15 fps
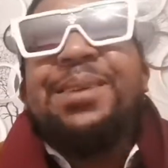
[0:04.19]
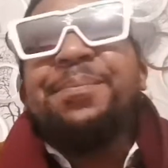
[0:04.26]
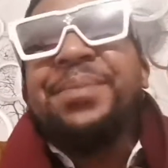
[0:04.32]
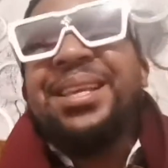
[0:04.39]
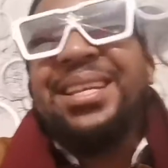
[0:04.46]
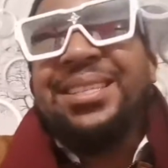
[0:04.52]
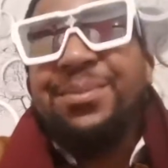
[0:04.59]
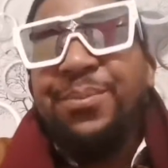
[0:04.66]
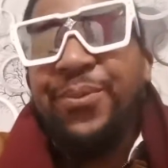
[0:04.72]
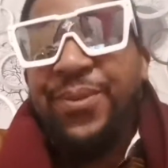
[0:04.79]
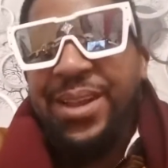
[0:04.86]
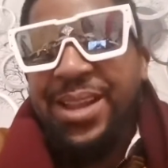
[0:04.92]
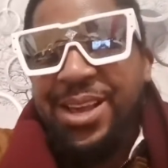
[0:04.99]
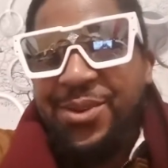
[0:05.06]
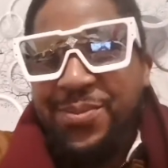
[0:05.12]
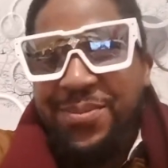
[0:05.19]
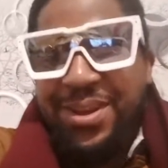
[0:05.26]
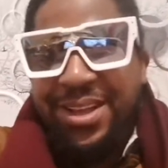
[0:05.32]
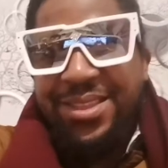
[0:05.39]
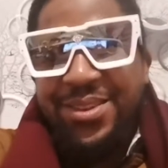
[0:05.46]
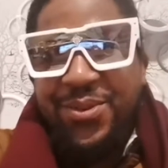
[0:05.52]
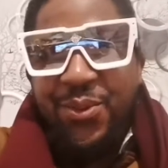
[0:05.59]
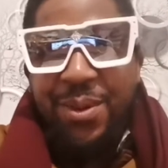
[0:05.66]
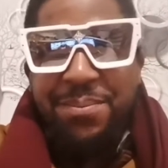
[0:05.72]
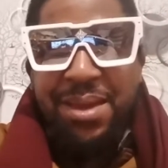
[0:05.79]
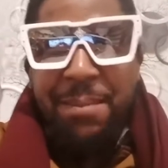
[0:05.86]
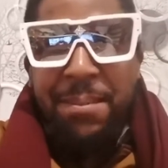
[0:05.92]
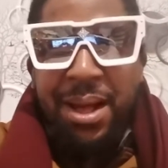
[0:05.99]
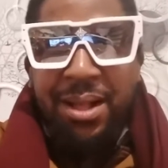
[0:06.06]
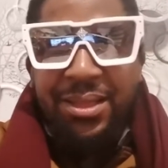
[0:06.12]
apetece-me falar um bocadinho com a minha
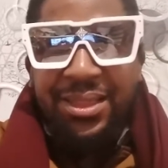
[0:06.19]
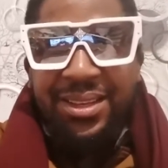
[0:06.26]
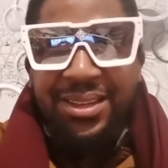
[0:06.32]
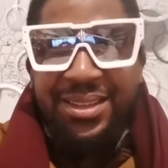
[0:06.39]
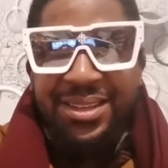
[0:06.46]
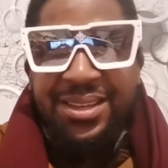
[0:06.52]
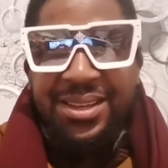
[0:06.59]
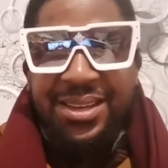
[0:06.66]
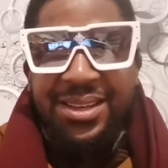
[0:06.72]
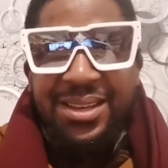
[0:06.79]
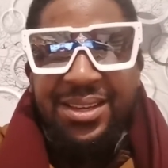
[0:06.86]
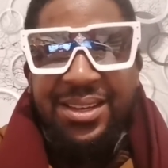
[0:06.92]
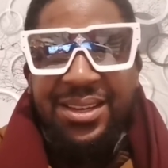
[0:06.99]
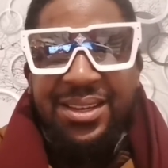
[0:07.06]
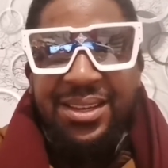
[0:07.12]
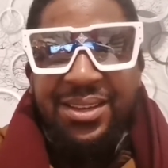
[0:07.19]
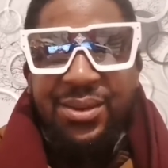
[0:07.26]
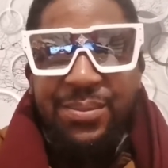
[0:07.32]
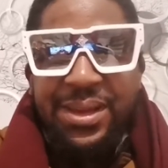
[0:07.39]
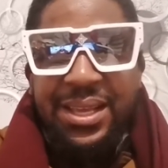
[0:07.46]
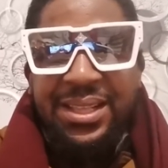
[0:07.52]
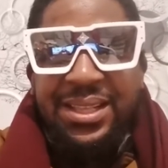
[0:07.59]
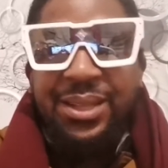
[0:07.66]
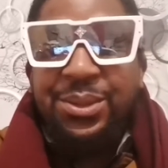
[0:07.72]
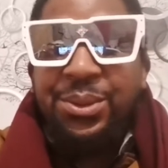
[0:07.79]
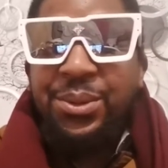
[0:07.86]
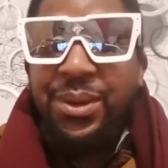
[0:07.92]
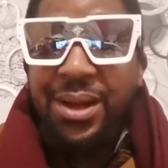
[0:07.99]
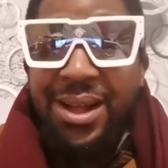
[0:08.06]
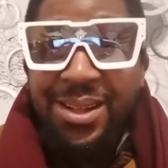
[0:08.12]
malta. Como é? Está
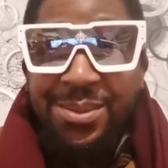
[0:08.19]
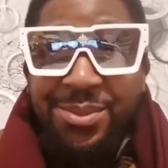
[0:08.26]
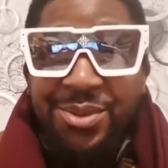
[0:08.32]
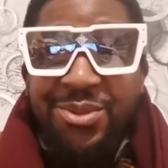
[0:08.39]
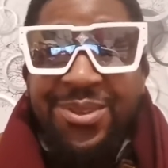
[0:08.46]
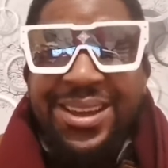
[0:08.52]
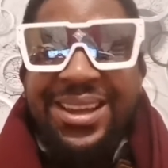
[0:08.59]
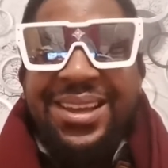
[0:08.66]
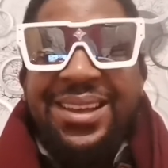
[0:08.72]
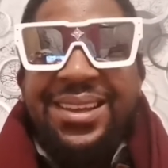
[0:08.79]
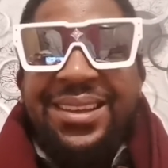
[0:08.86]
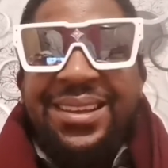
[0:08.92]
tudo calmo, não é?